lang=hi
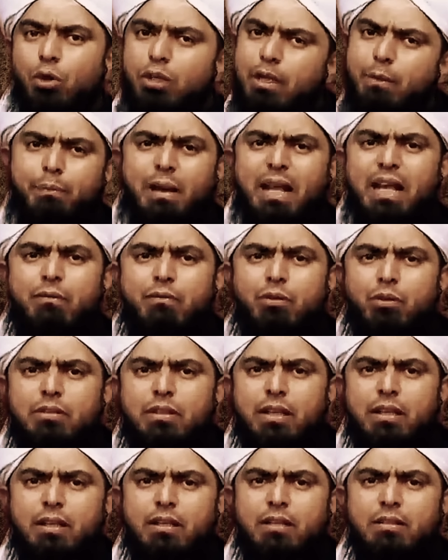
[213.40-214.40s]
और ये पहले भी
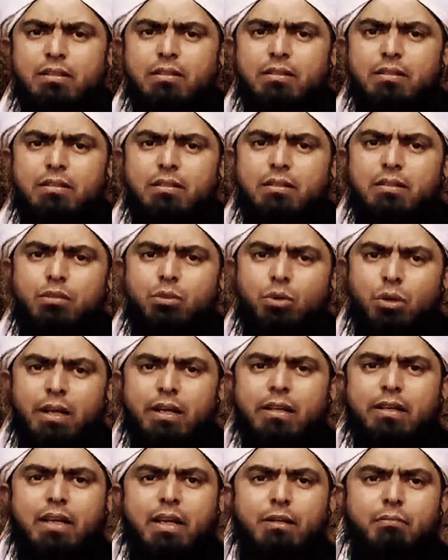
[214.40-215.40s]
होता रहा
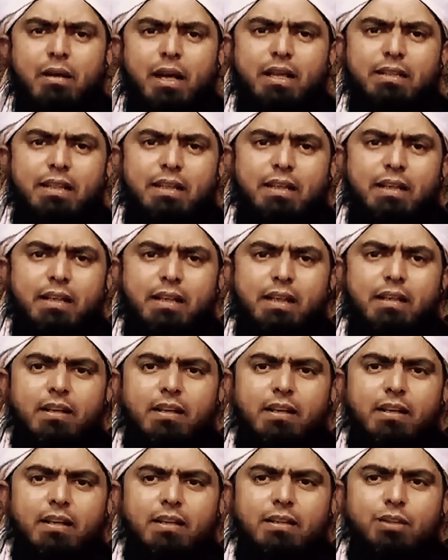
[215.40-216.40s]
कुरान हकीम में आता है ना कि
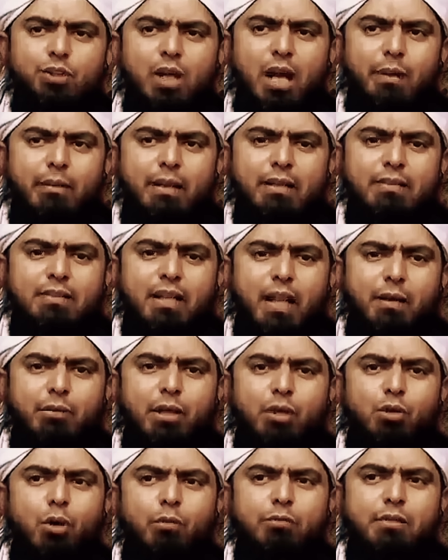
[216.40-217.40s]
शायब इस्लाम
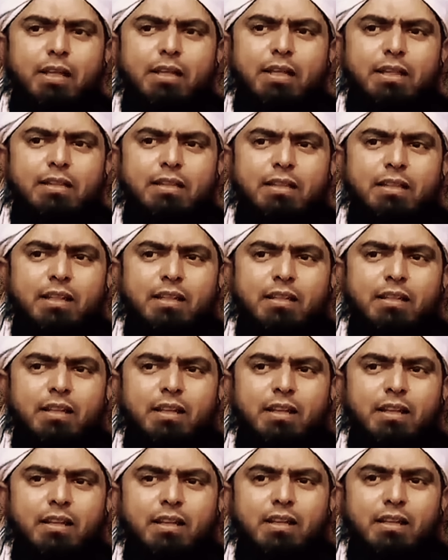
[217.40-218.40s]
की कौम क्या कहती है
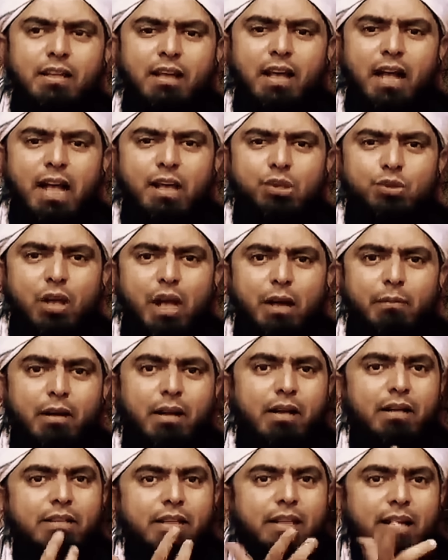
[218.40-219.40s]
ऐ शैब
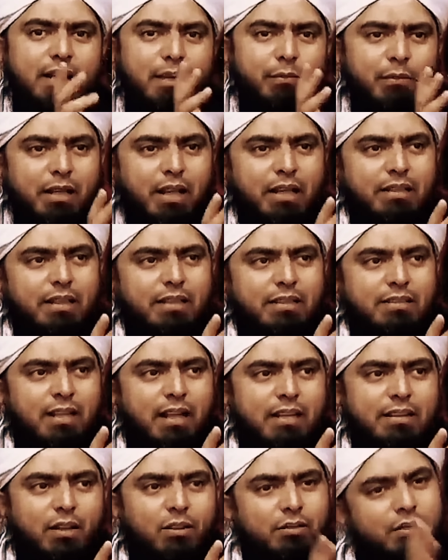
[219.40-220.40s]
अगर तेरा कबीला तेरे
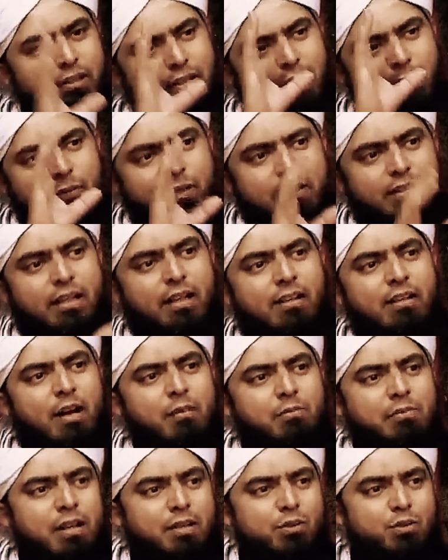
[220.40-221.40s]
साथ ना होता कब से तेरा
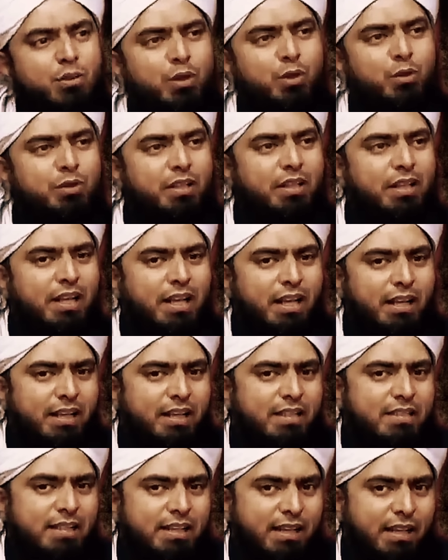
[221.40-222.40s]
काम कर चुके होते
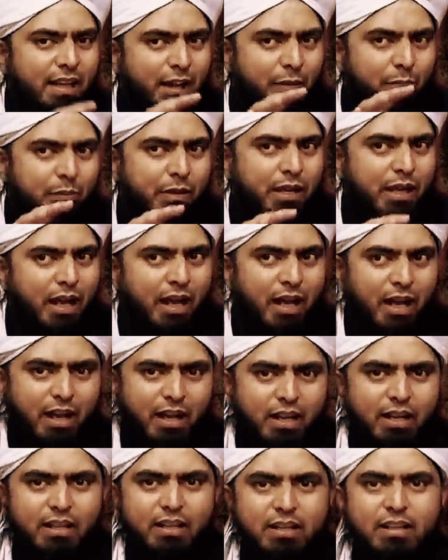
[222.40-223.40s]
इसलिए अंबिया
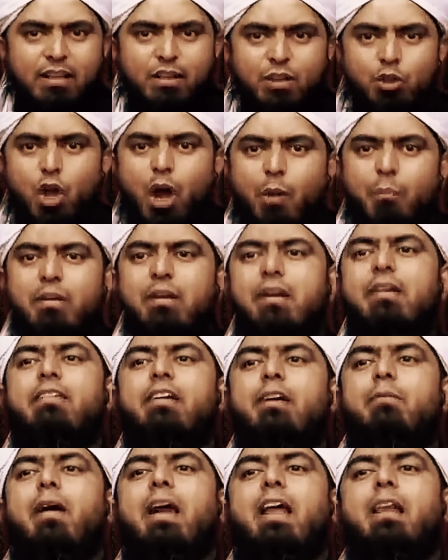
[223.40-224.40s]

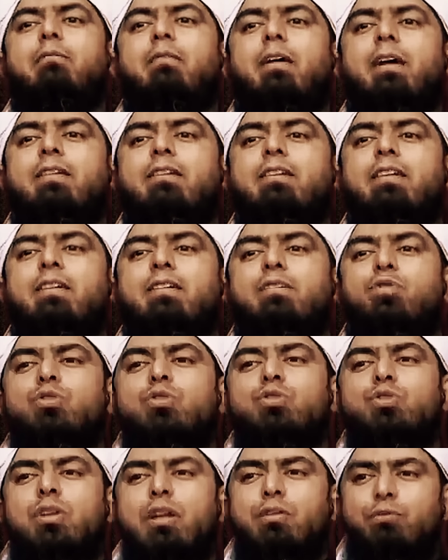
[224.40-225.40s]
डोमिनेंट कबाइल में आते हैं
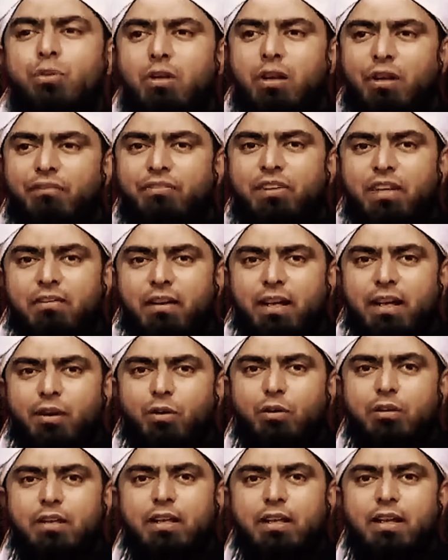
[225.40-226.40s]
जो शरीफ नफसी वाले
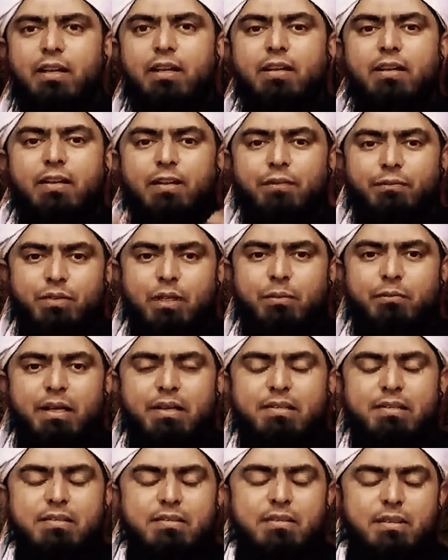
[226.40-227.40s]
होते हैं जिनमें
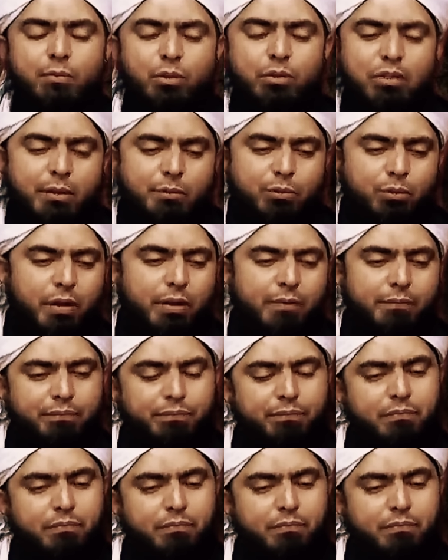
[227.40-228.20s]
एक सिस्टम होता है पूरा